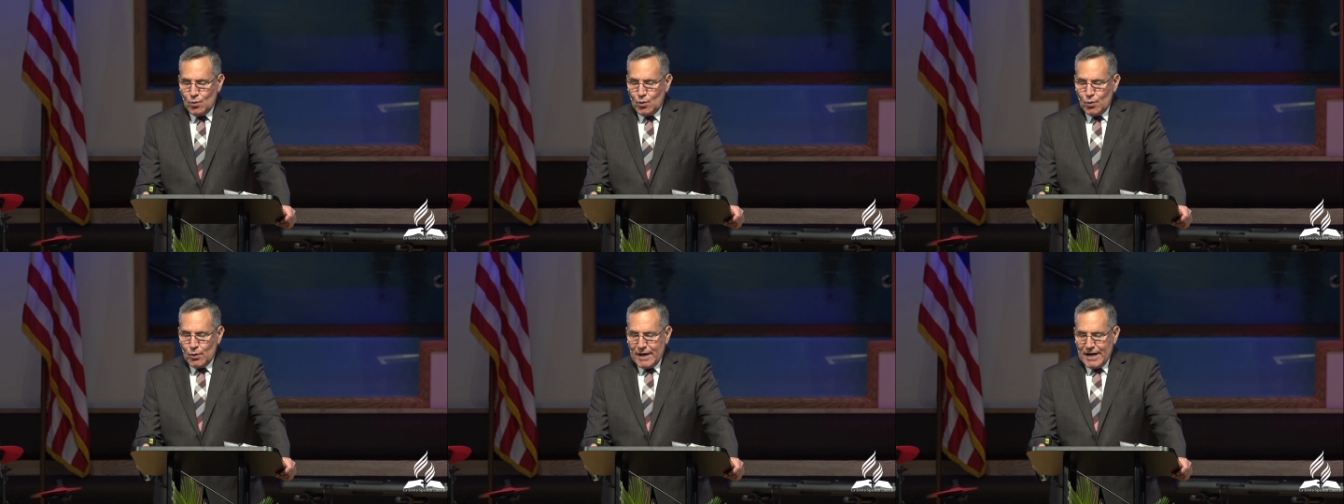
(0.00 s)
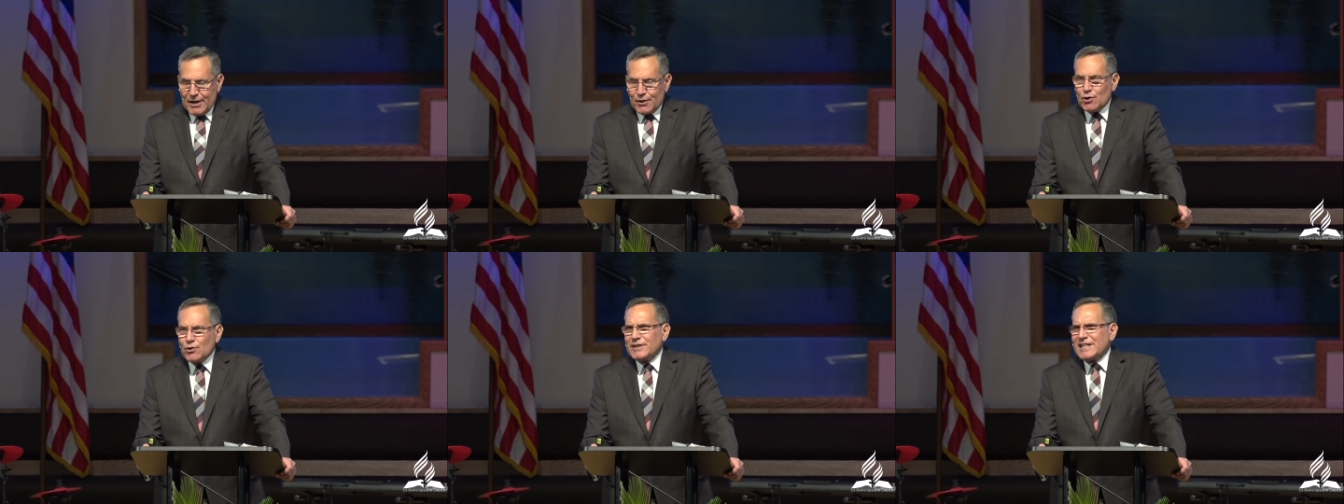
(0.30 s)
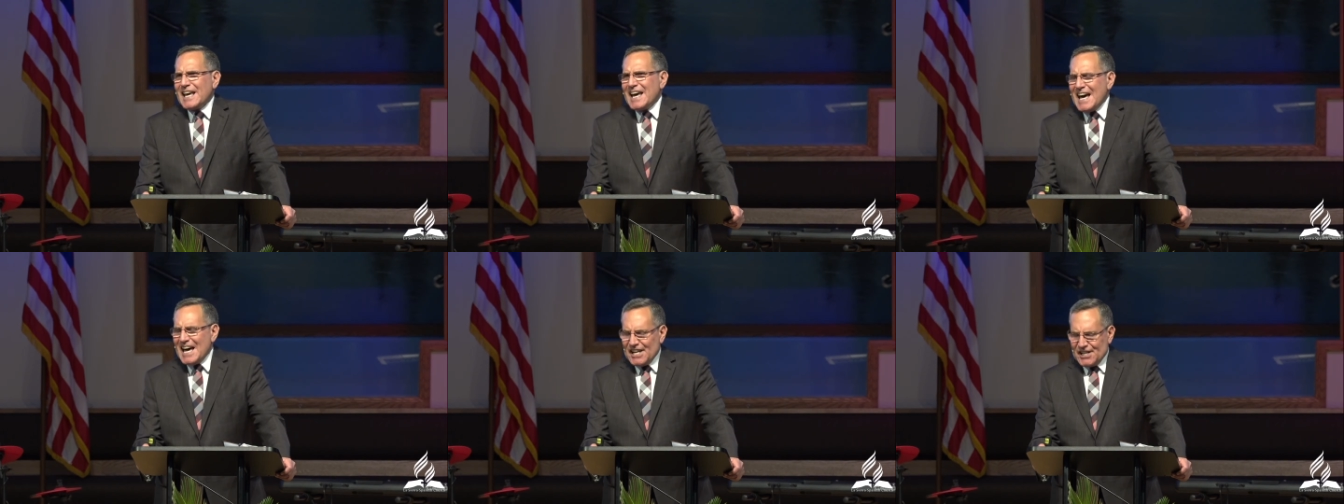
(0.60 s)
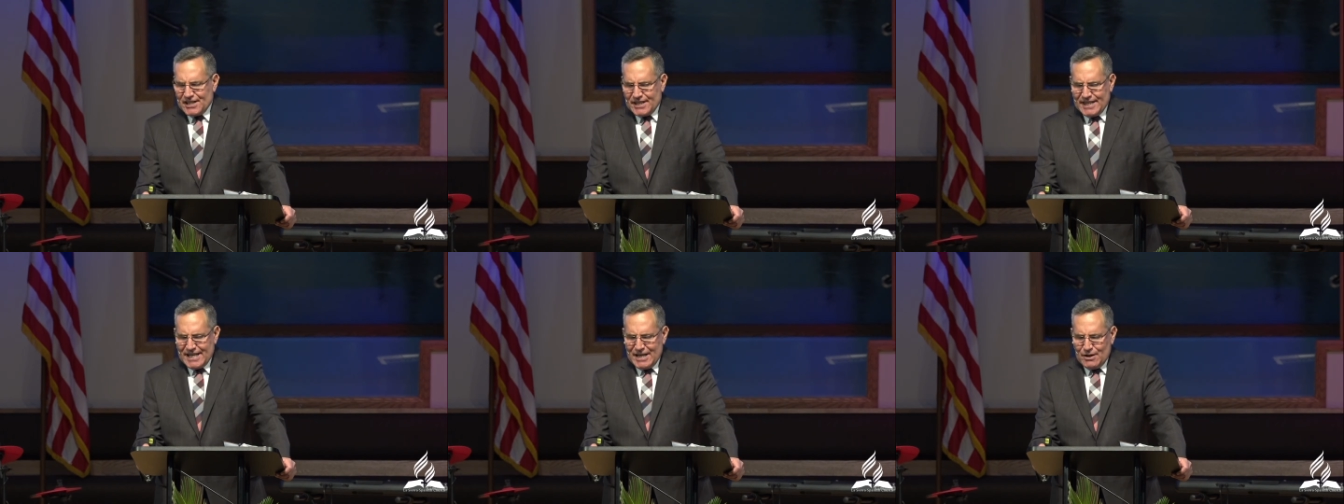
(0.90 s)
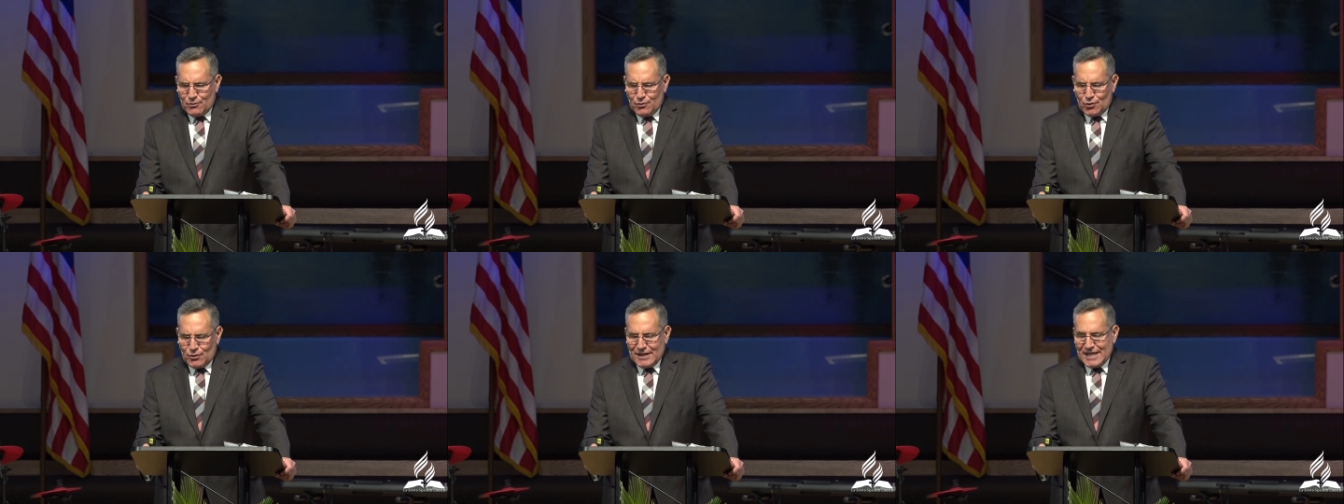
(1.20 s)
un lugar donde
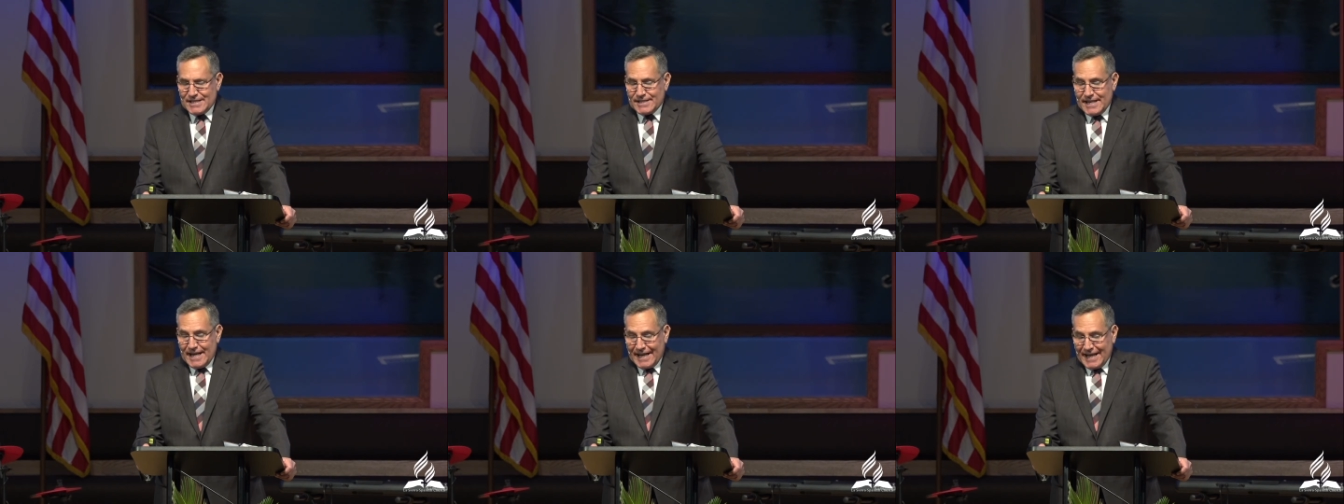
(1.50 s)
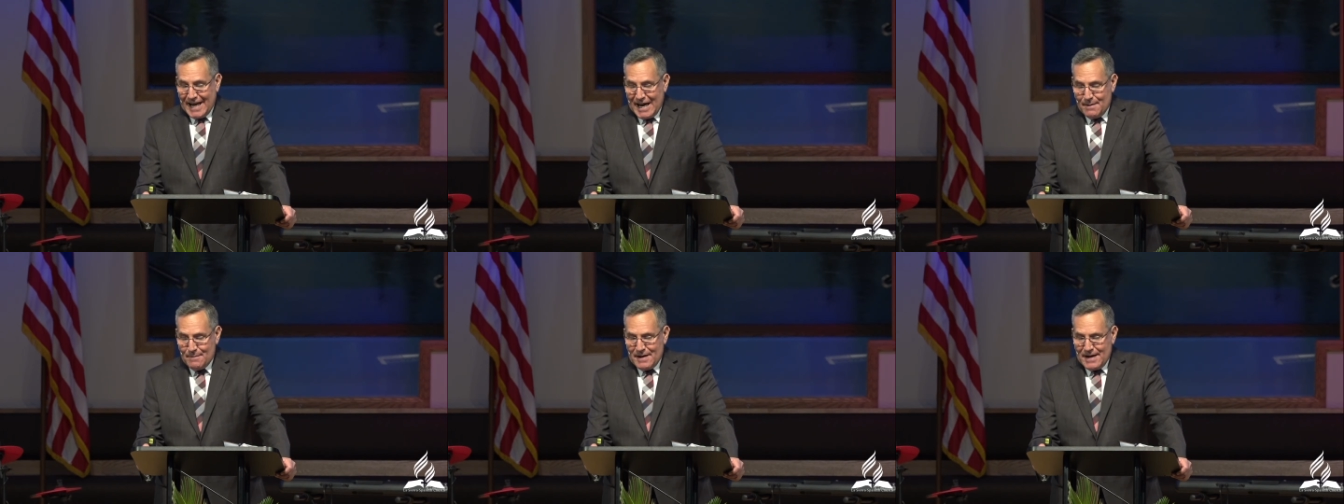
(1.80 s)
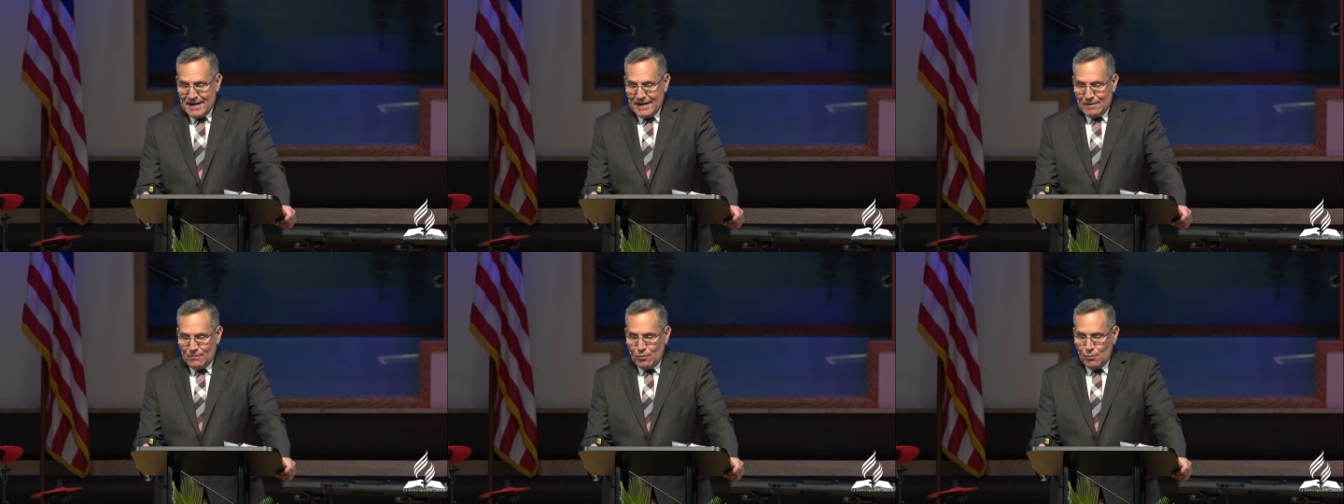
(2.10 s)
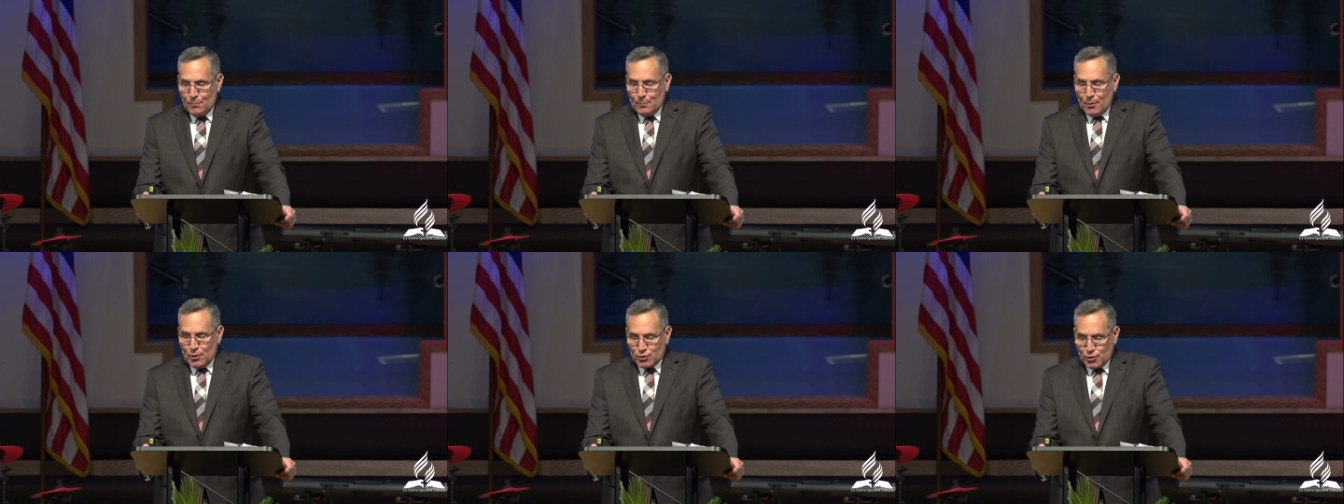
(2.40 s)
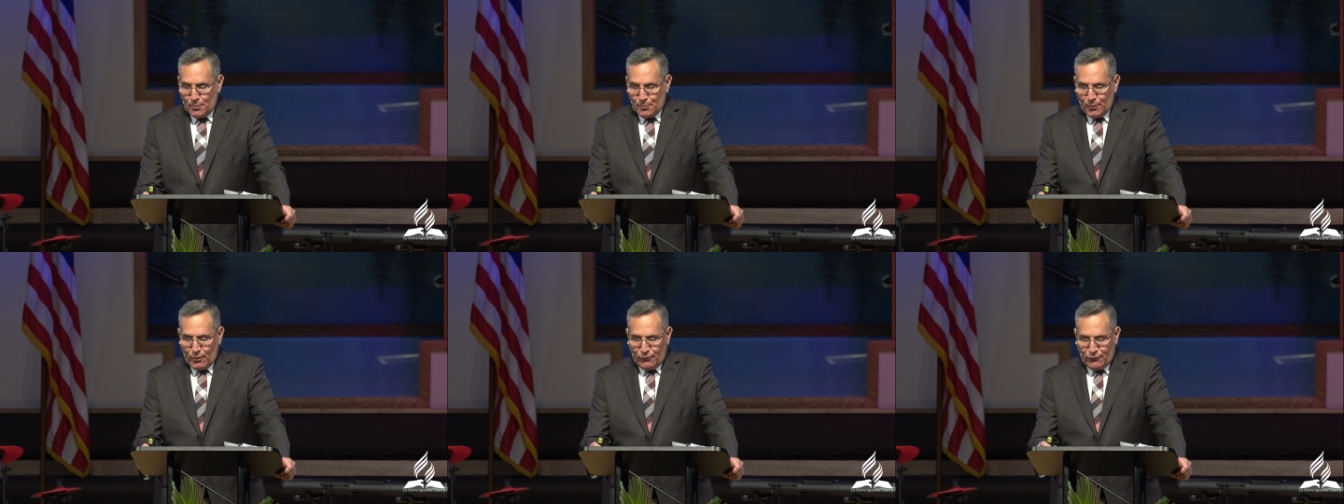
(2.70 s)
arde o donde se quema, un
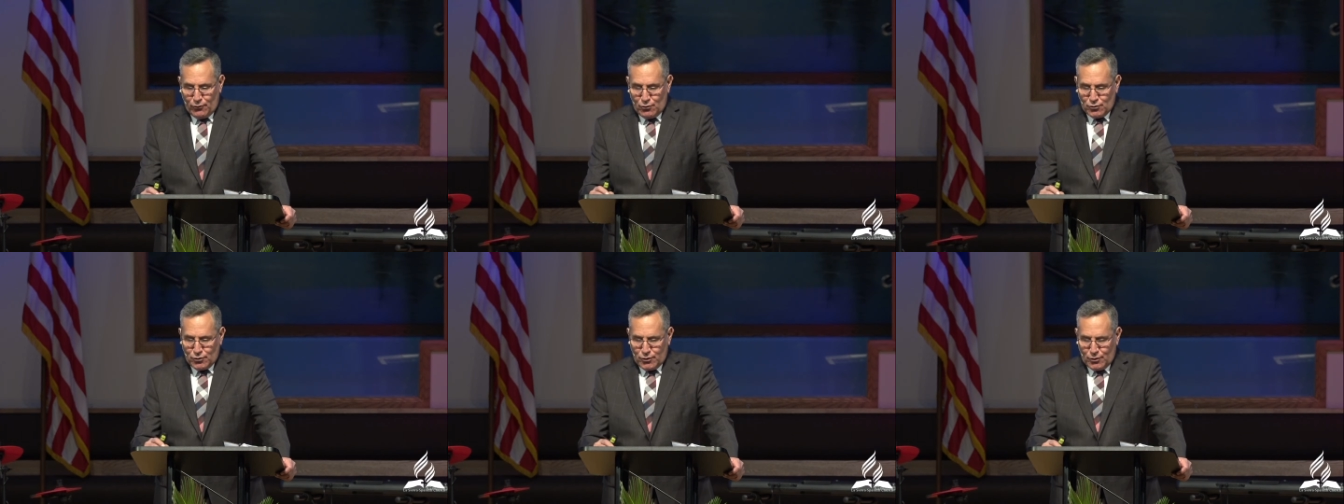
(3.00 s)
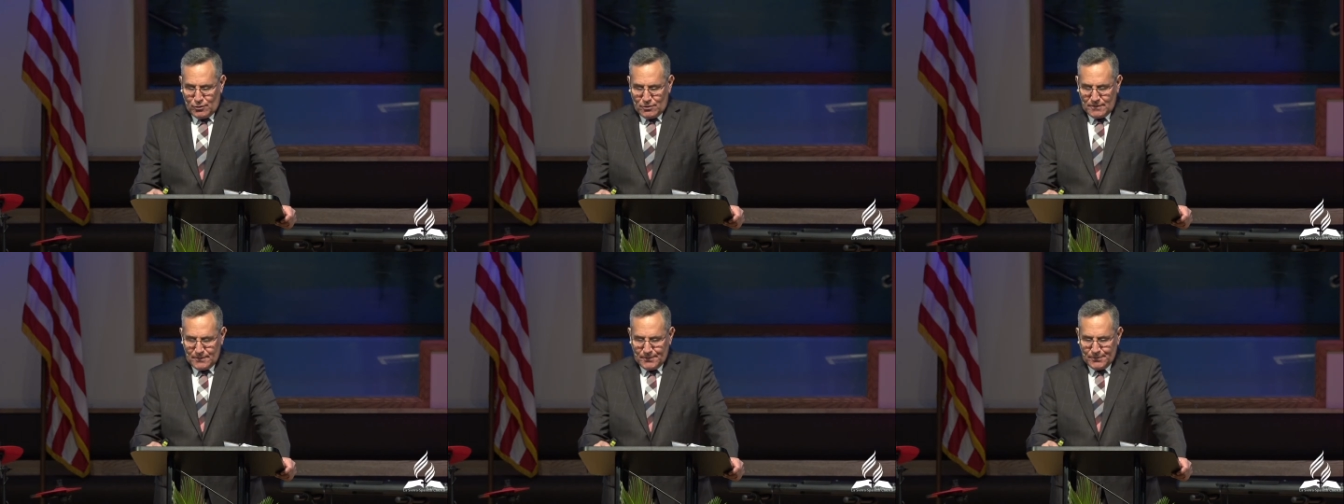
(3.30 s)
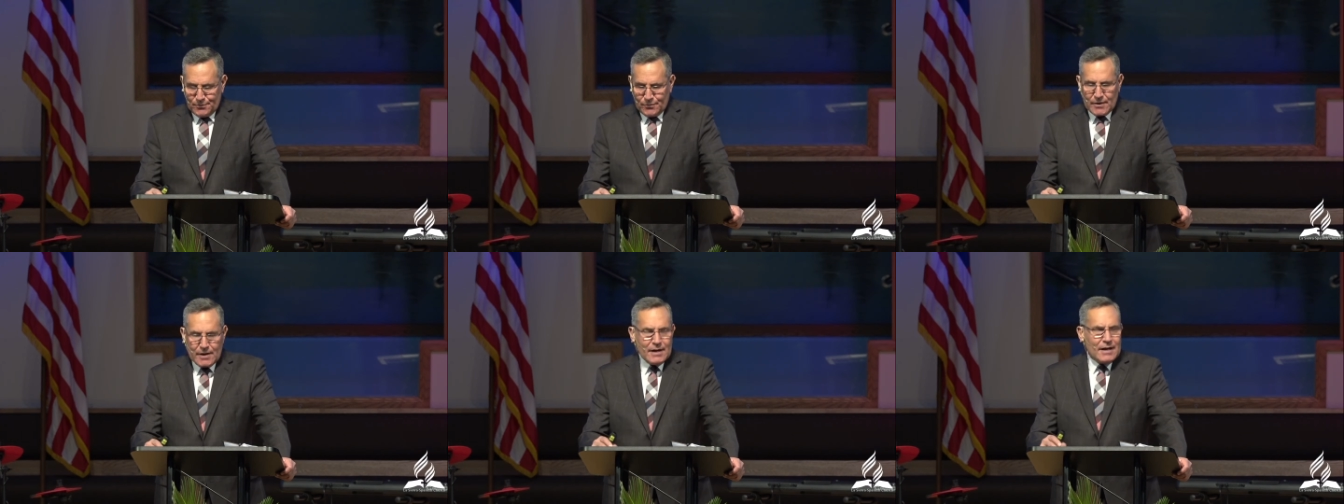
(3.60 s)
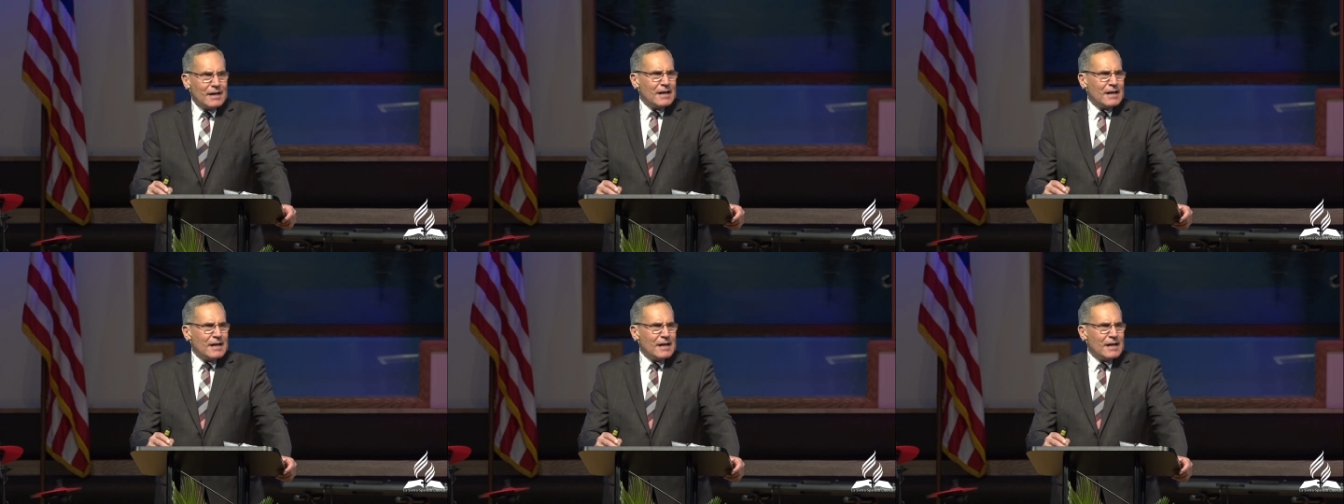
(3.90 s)
pozo profundo.